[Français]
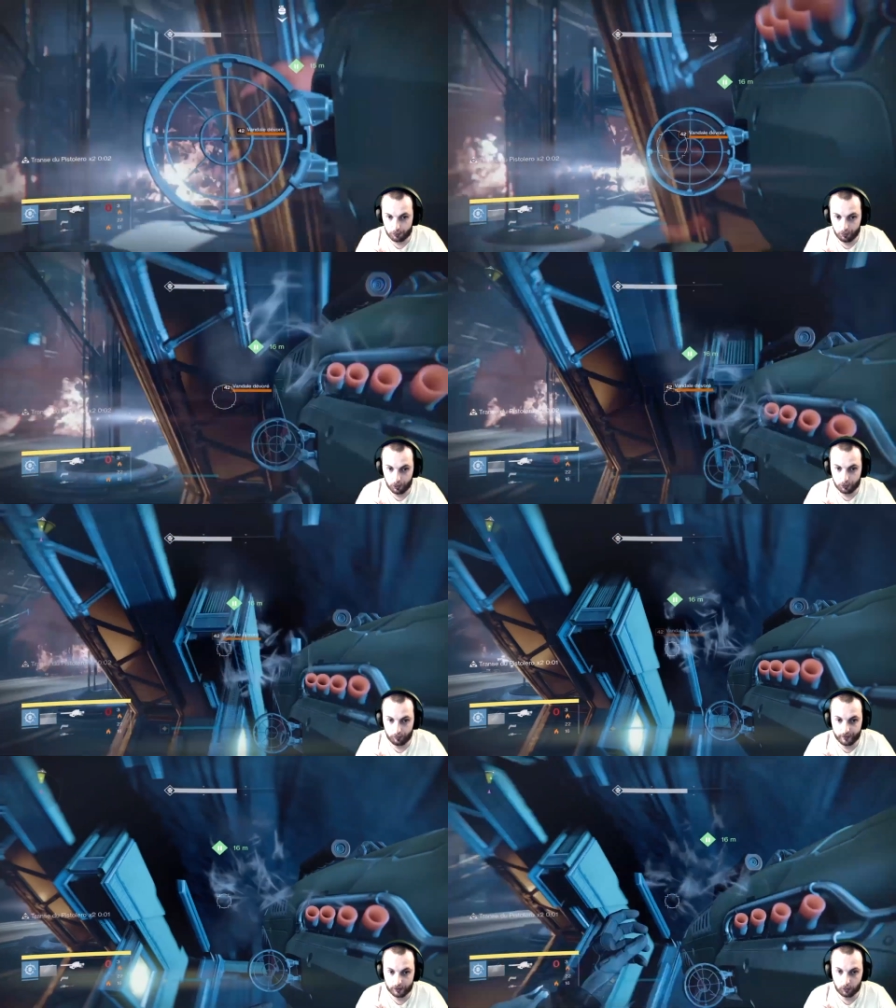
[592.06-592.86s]
Faut pas que je me,
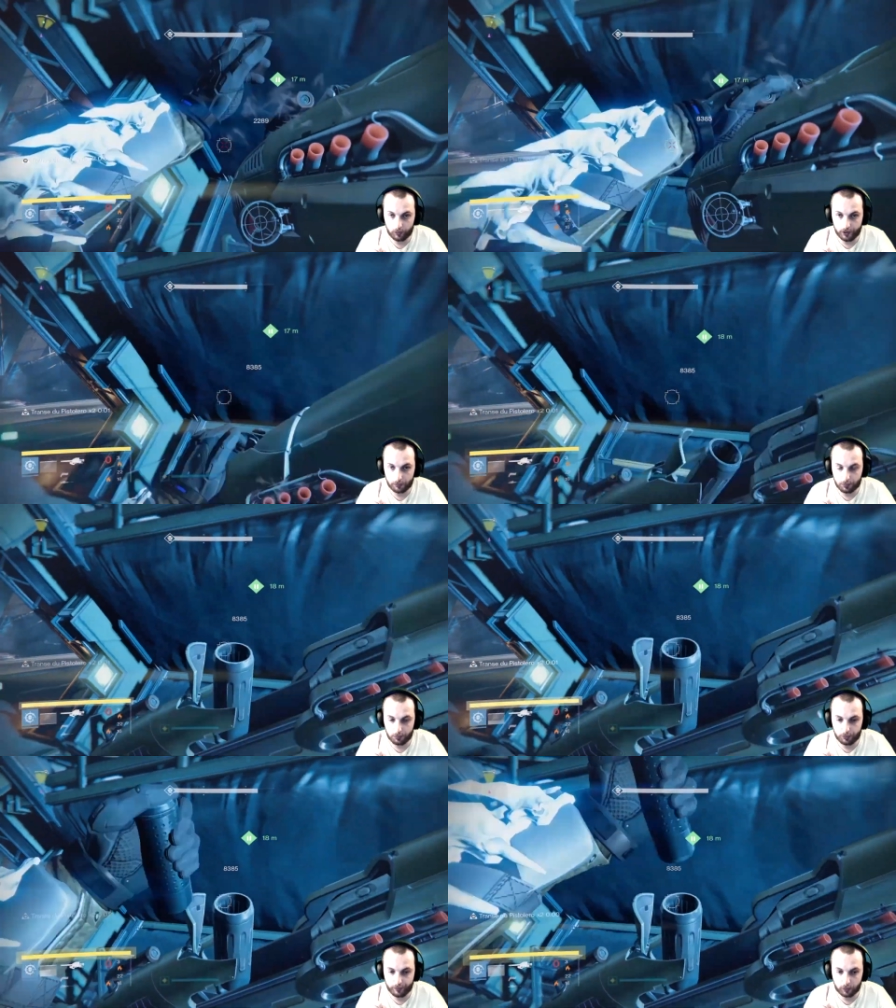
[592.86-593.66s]
je me fasse troller
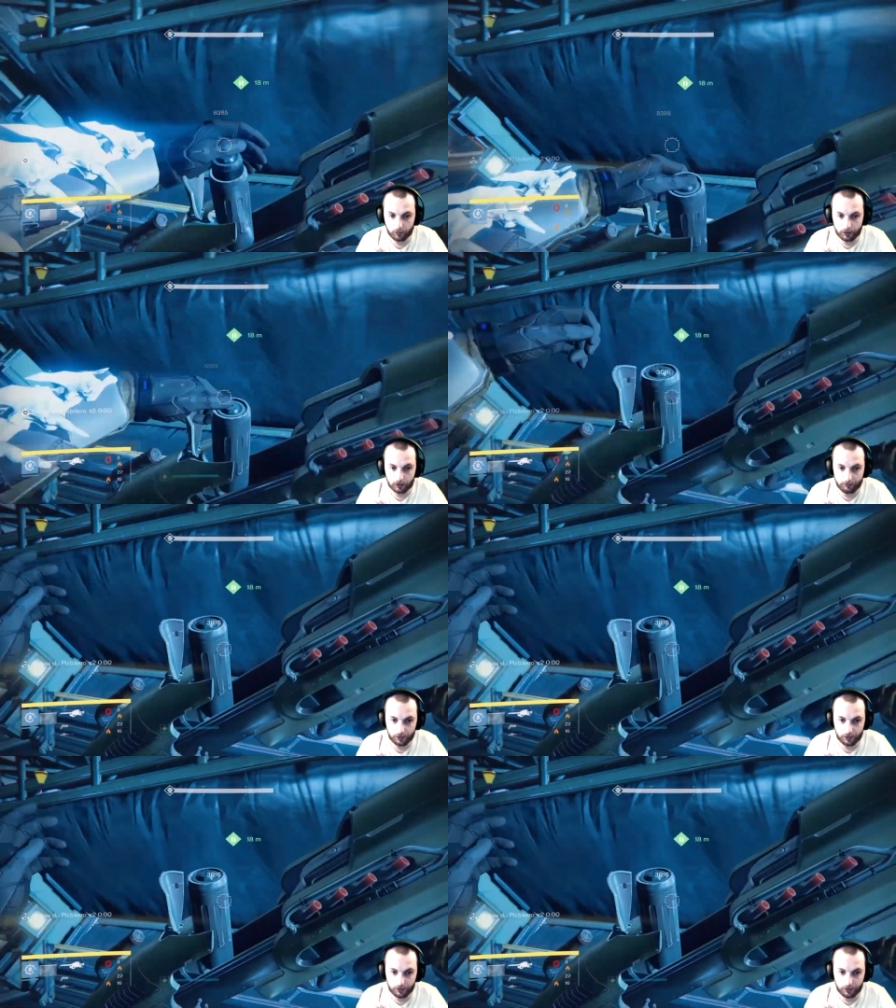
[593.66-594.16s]
comme je me suis fait troller